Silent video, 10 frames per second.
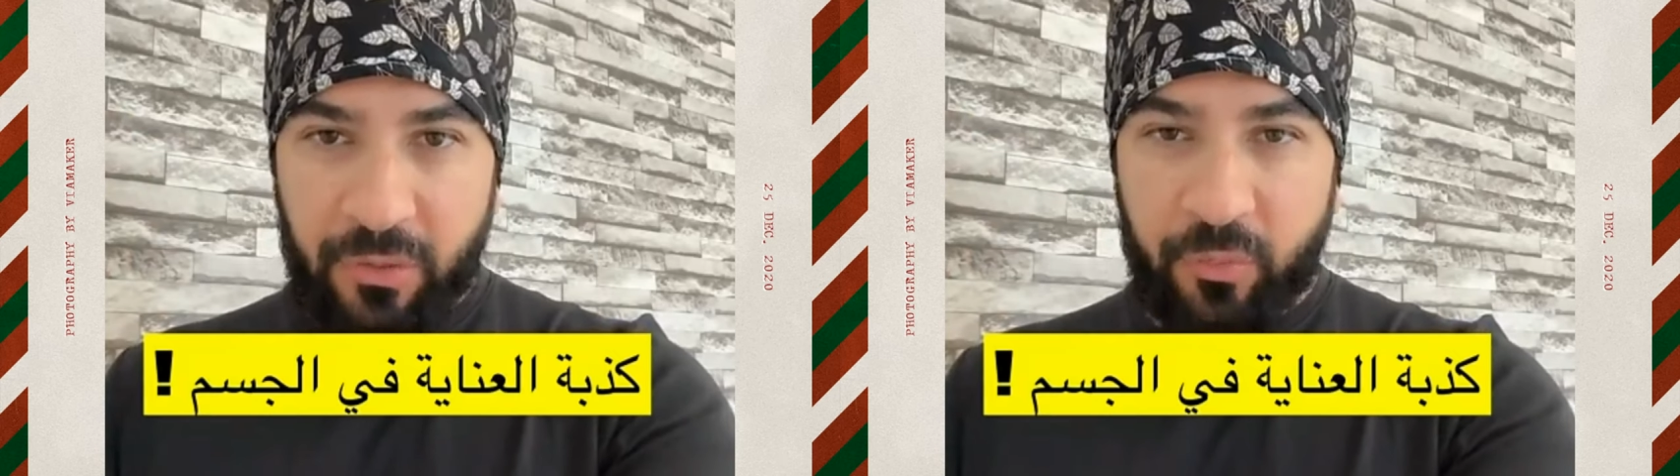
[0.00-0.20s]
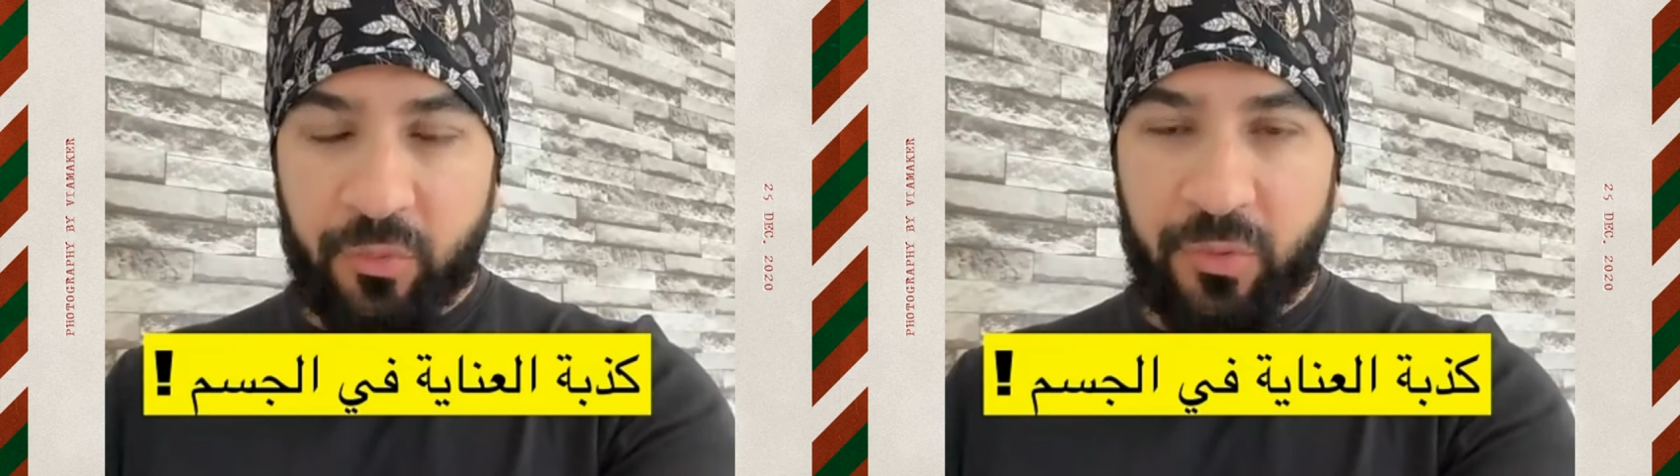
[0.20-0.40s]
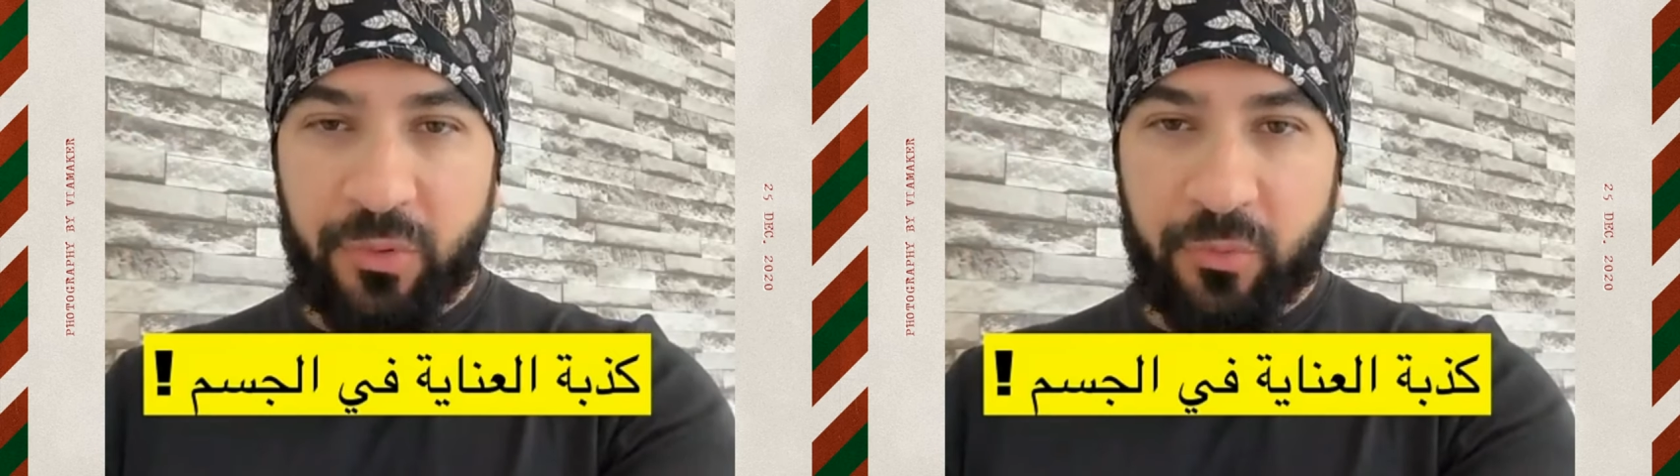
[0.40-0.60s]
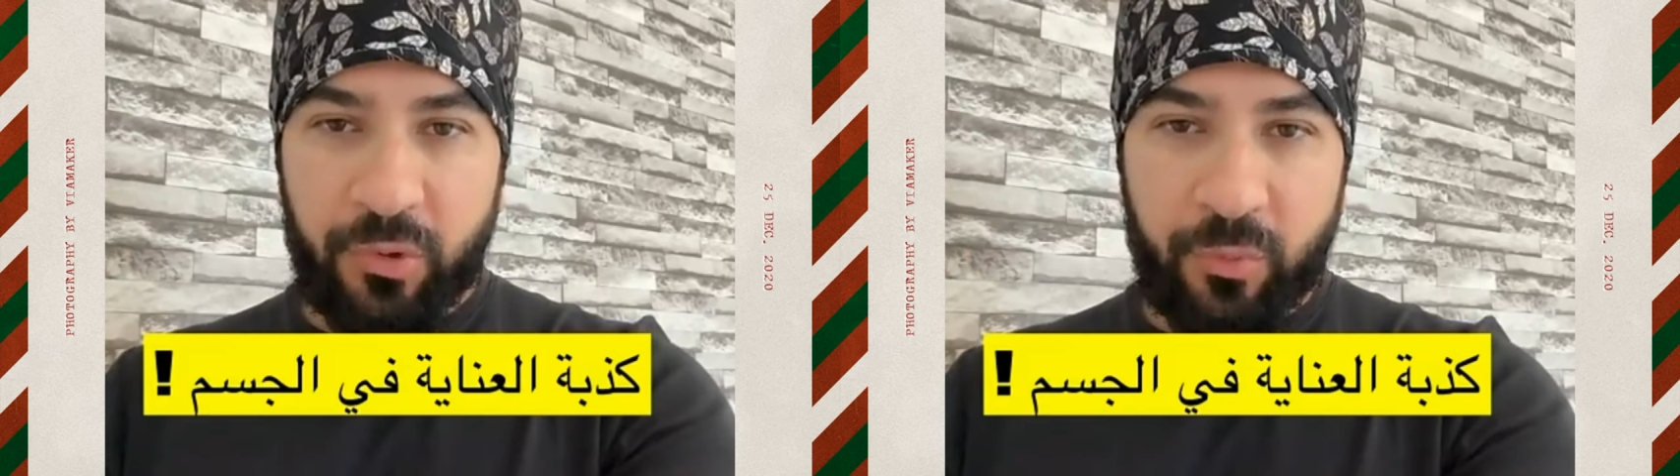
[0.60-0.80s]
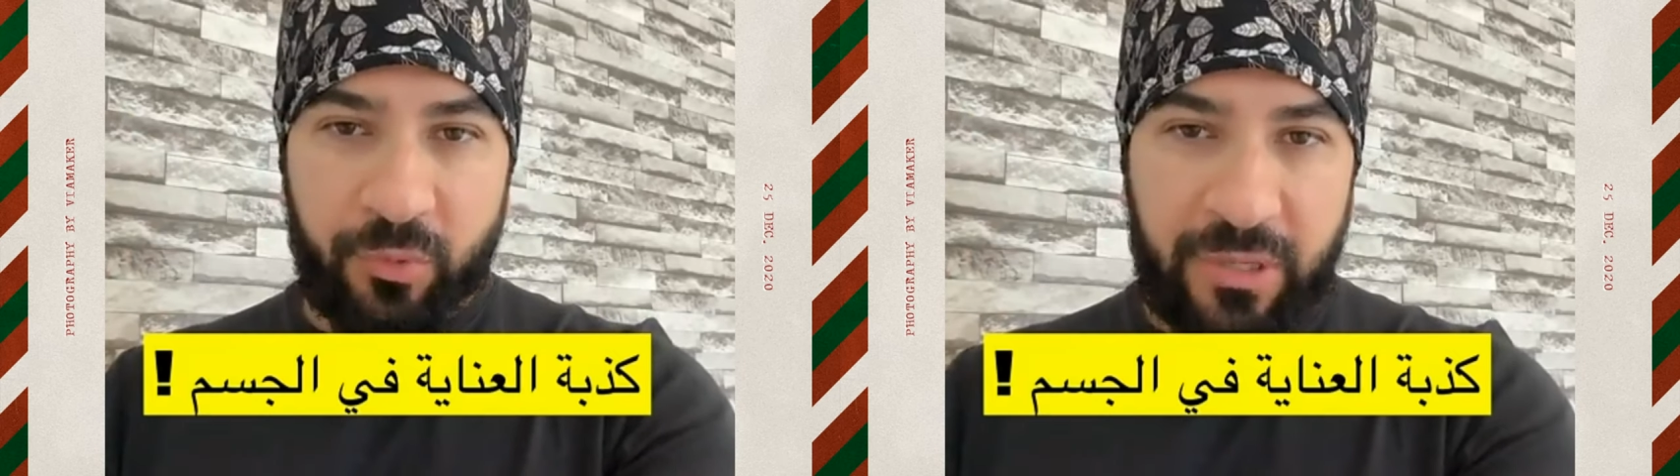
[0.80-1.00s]

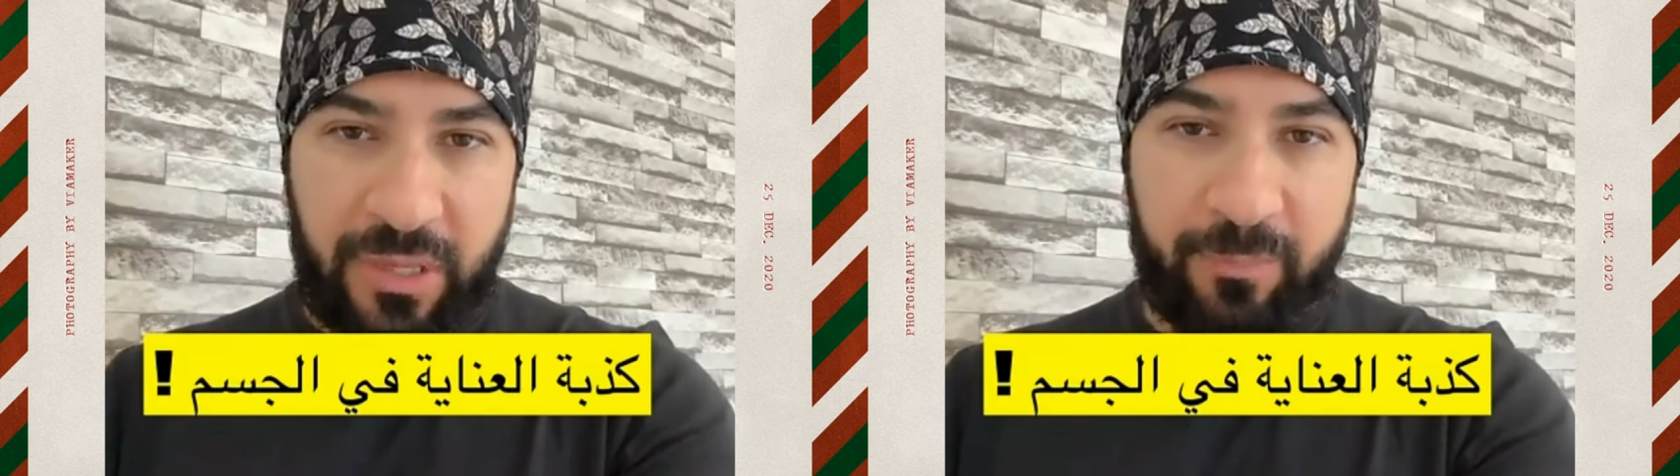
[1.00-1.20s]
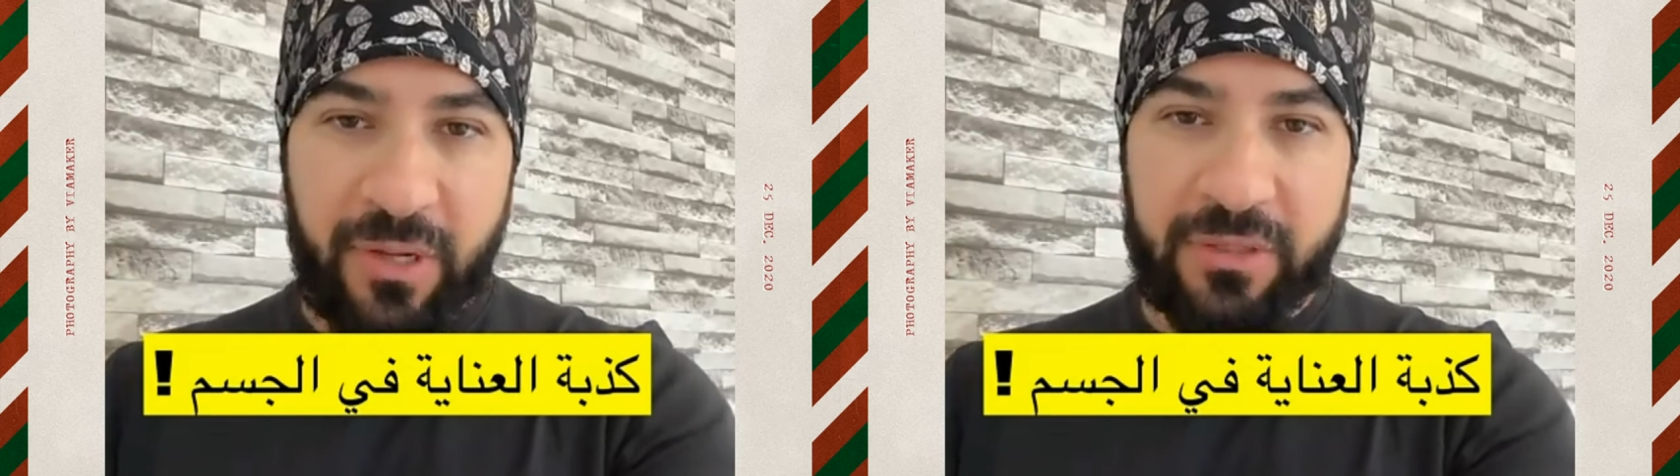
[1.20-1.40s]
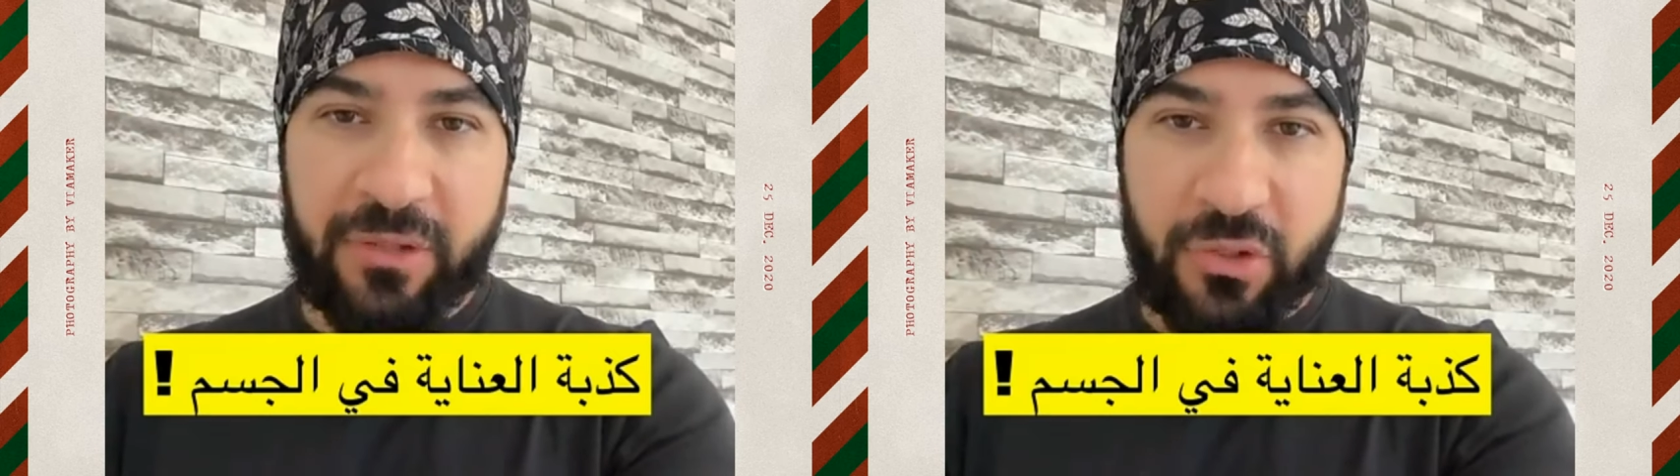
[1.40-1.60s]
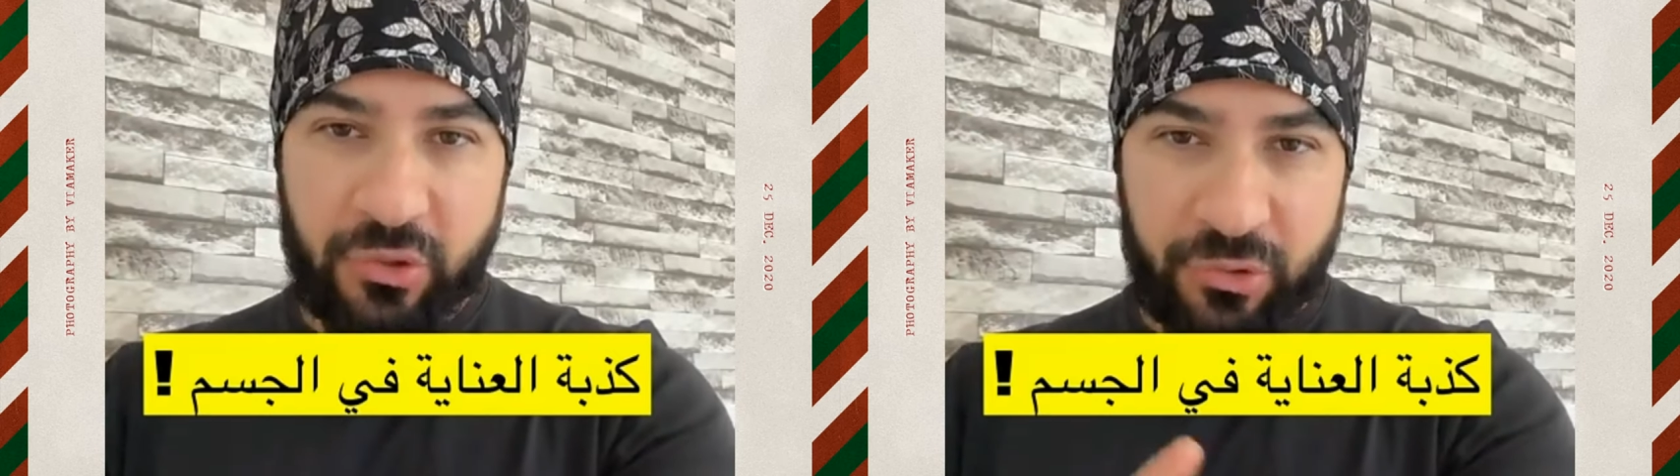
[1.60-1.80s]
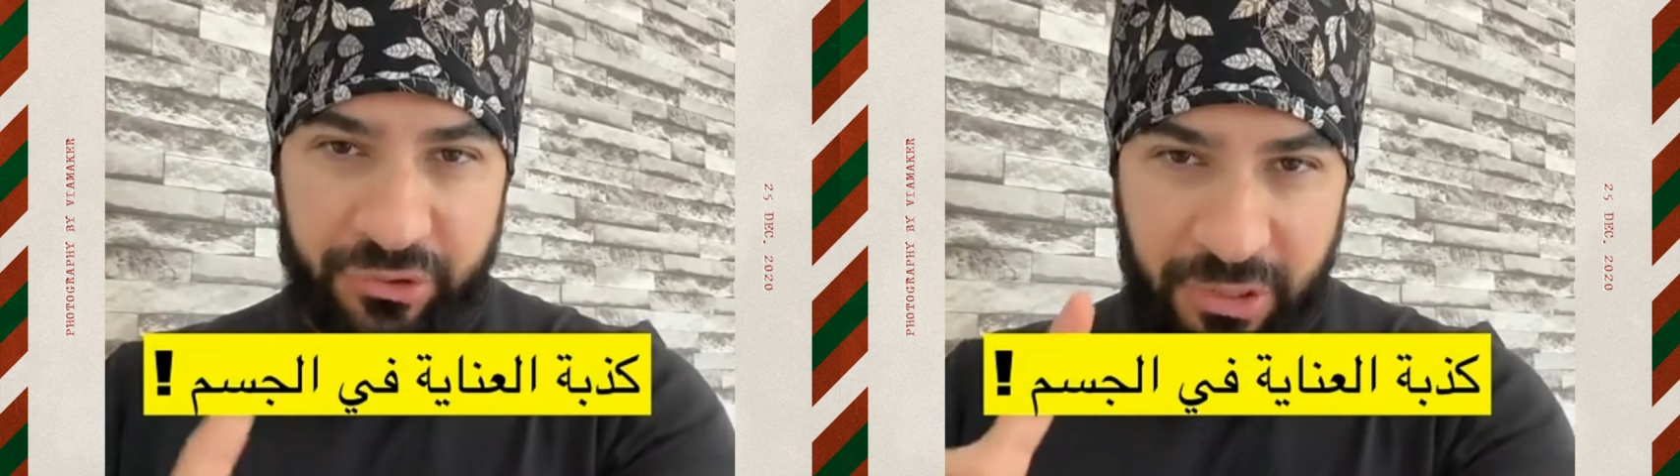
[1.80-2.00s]
والامور هذه ما
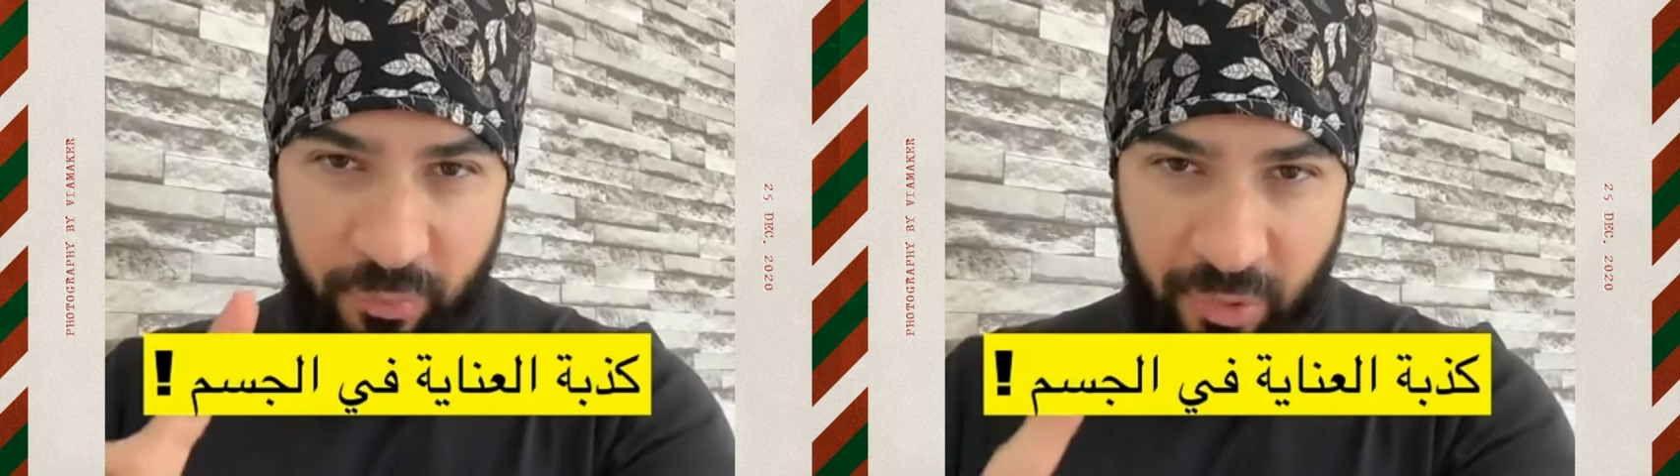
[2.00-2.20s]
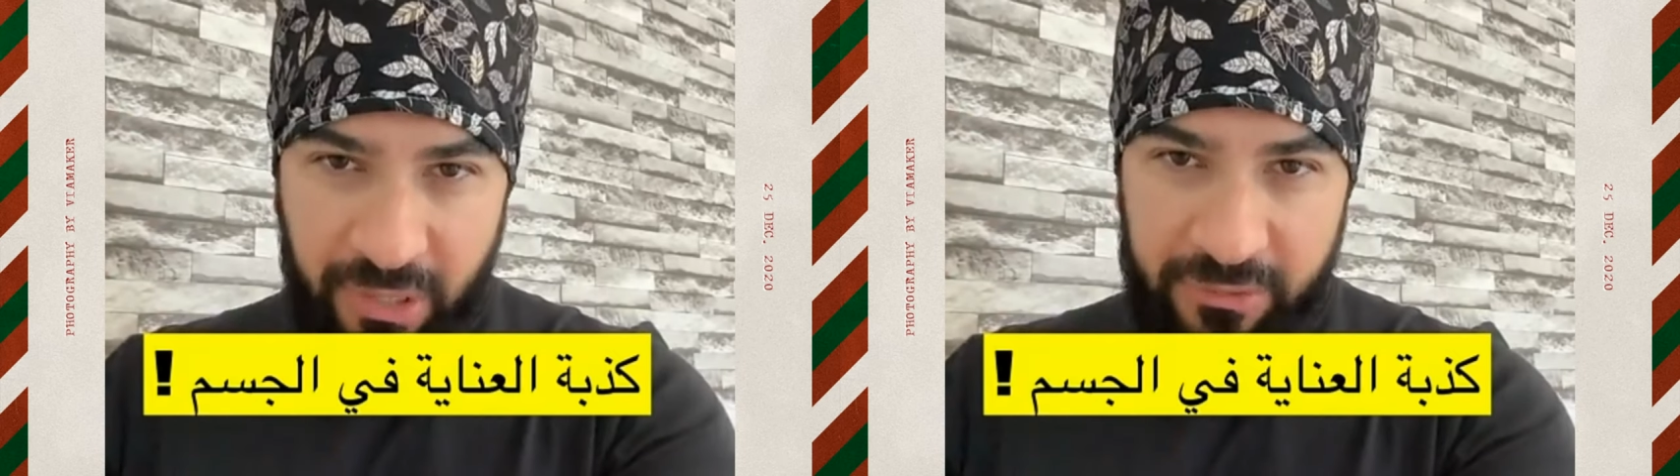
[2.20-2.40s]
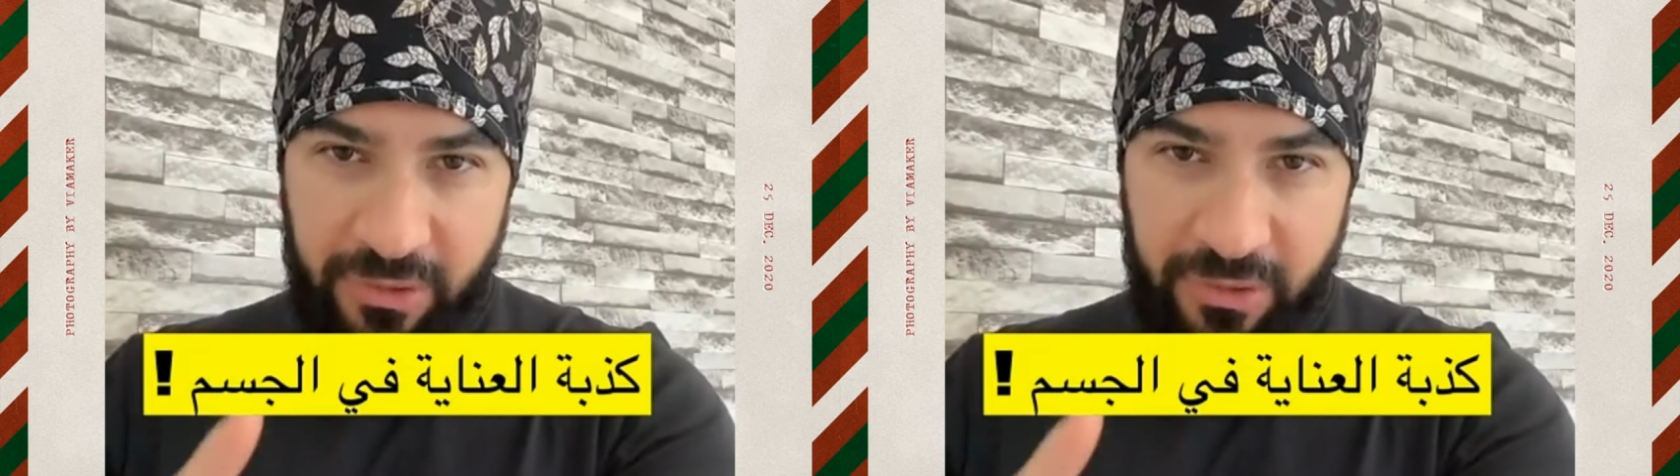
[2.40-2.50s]
تحتاجون شيء واحد